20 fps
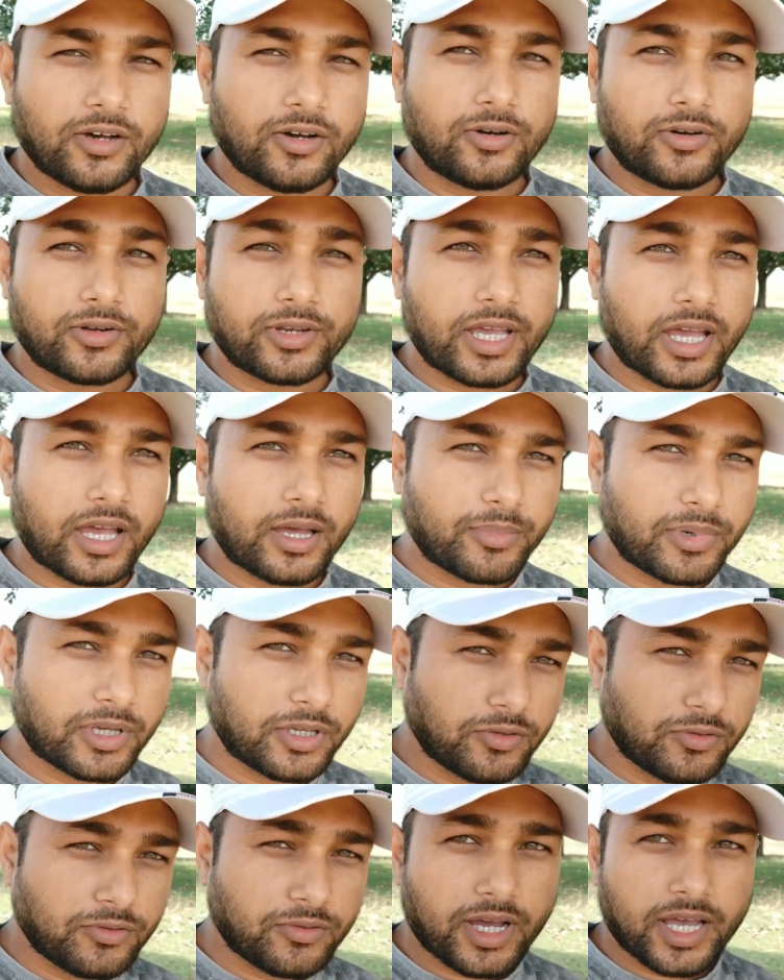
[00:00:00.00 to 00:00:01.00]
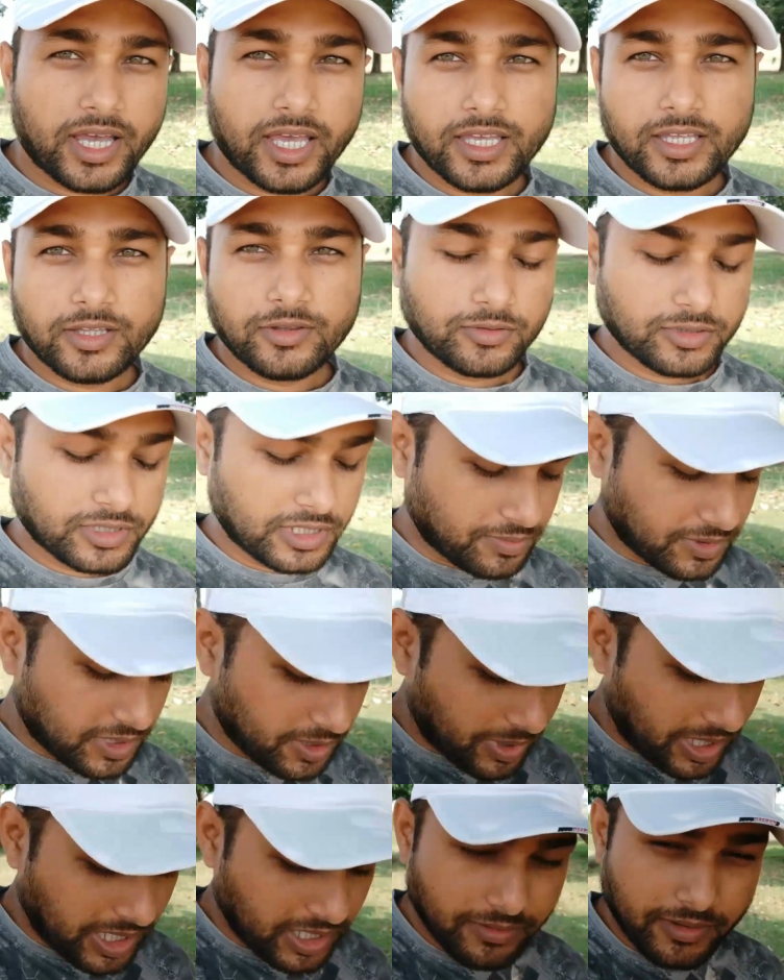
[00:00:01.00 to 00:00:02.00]
और यहाँ पे क्यों आए हैं तो
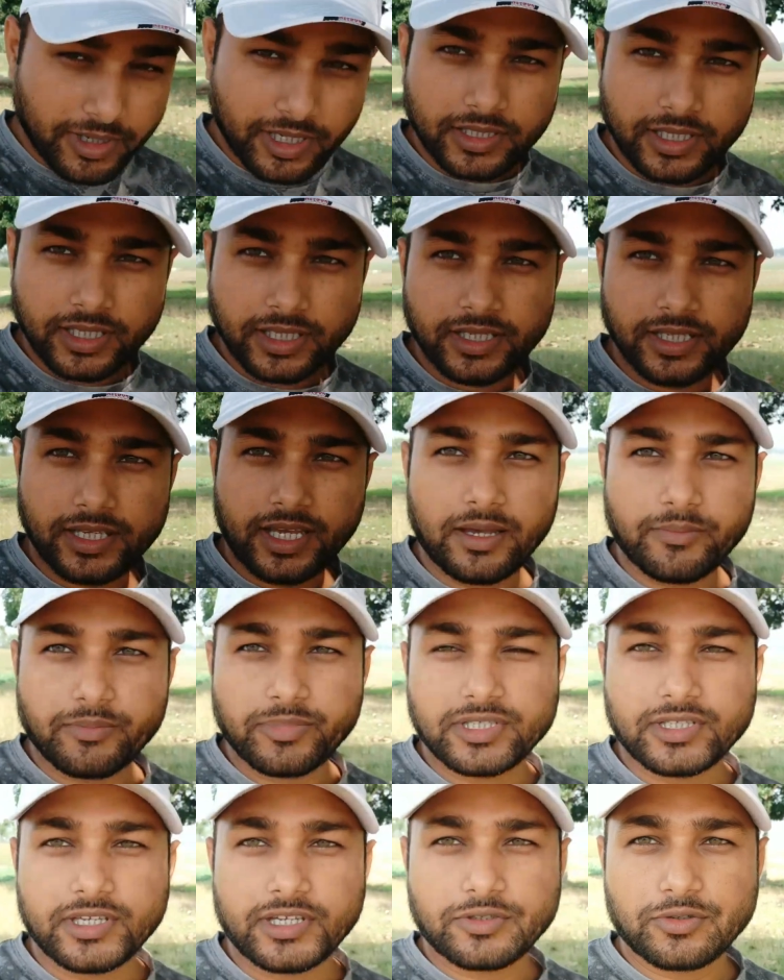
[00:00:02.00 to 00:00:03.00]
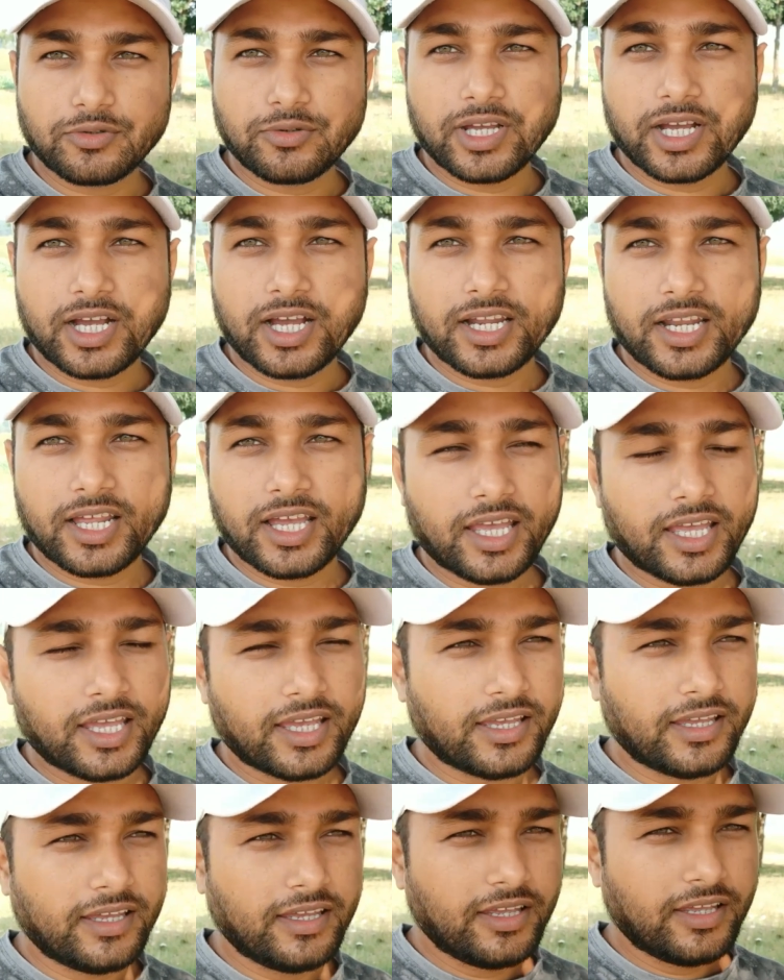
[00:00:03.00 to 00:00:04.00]
सबसे पहली बात है कि यहाँ पे सरसों लगाना
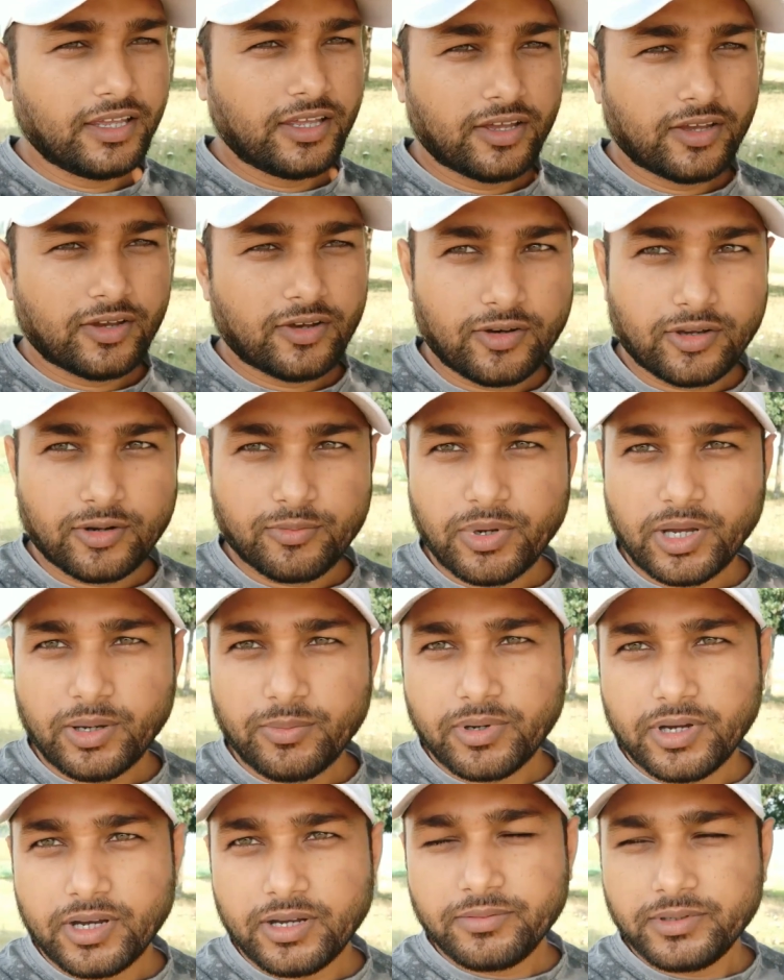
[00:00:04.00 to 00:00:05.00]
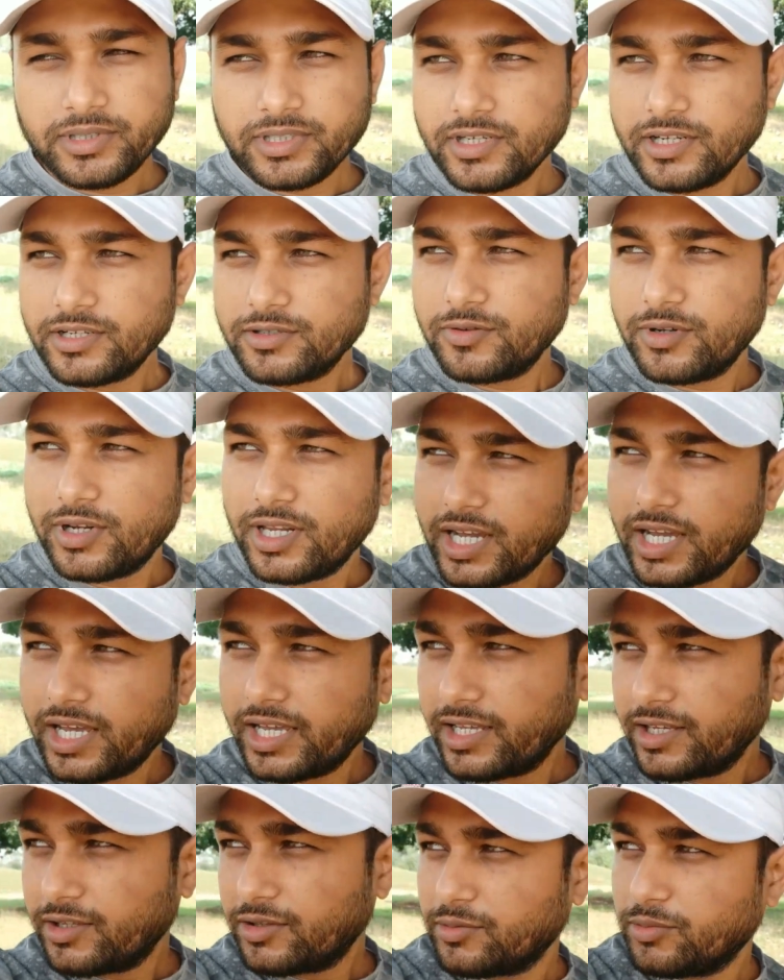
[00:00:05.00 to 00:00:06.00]
है और पापा अभी सरसों
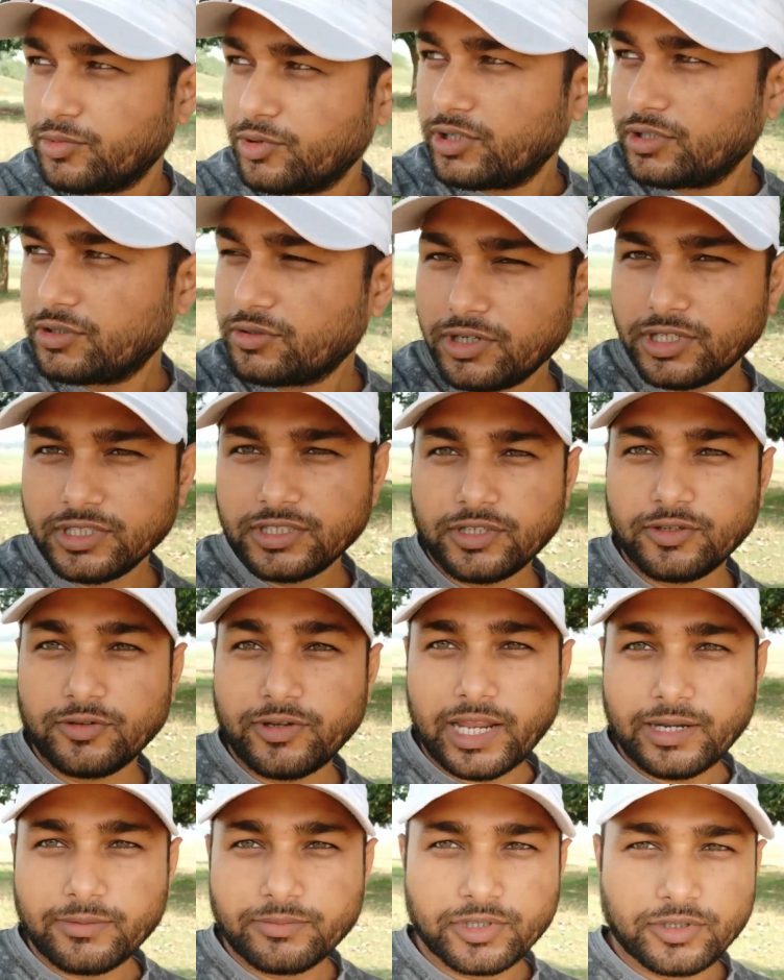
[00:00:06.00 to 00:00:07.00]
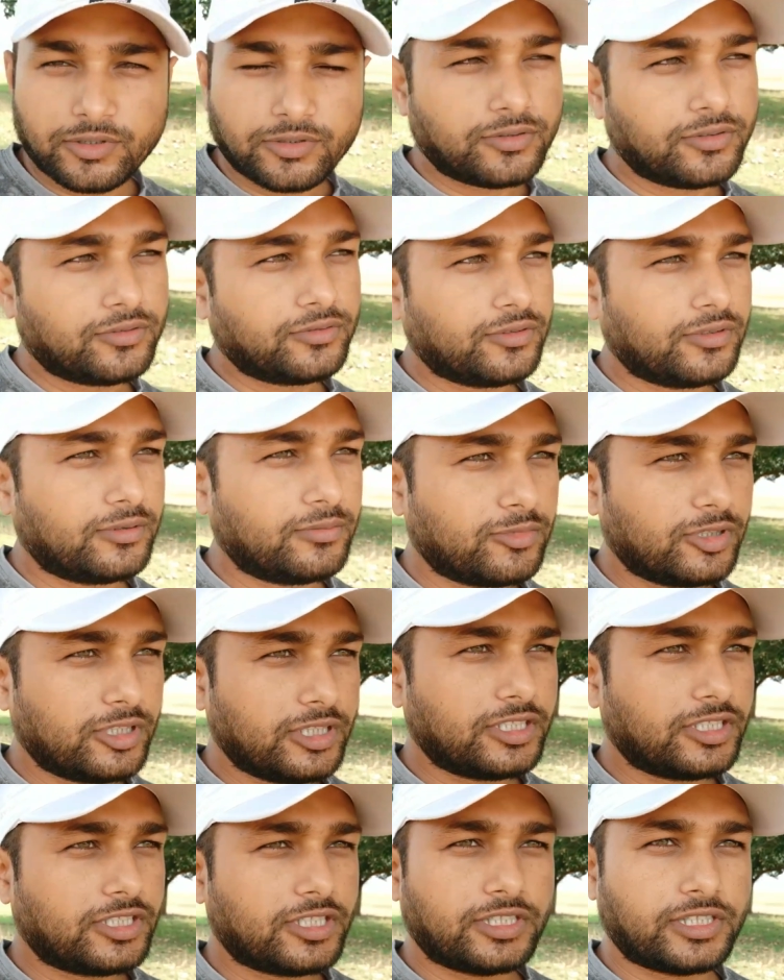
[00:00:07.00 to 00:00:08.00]
लगाएंगे तो बोले थोड़ा चलो हेल्प करो तो हम
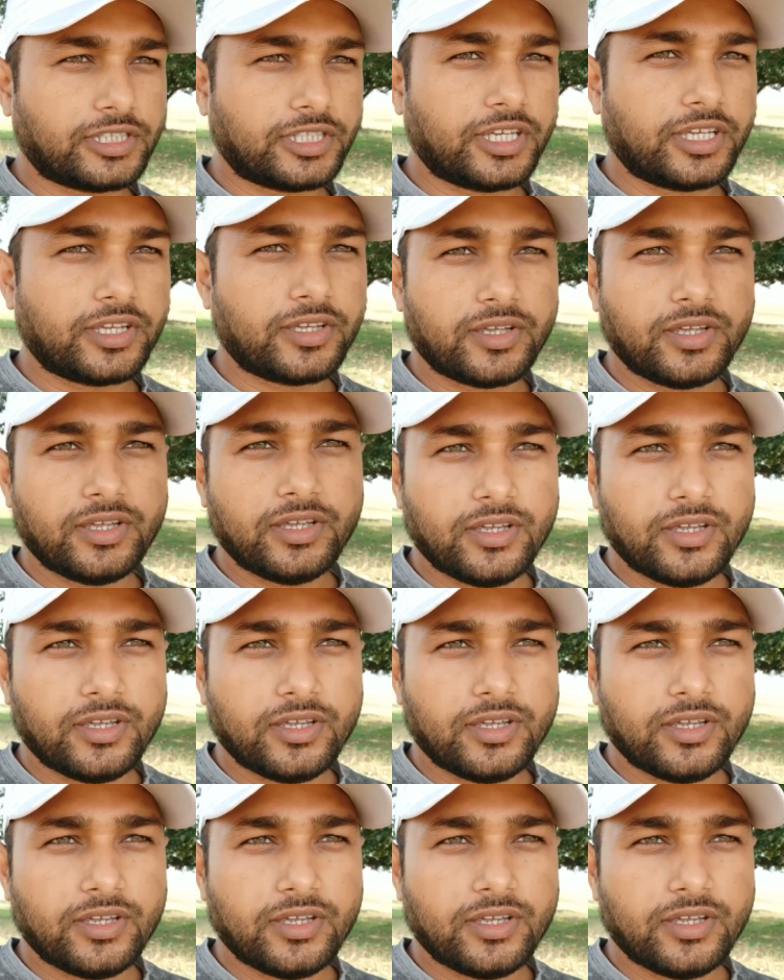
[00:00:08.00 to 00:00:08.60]
बोले चलते हैं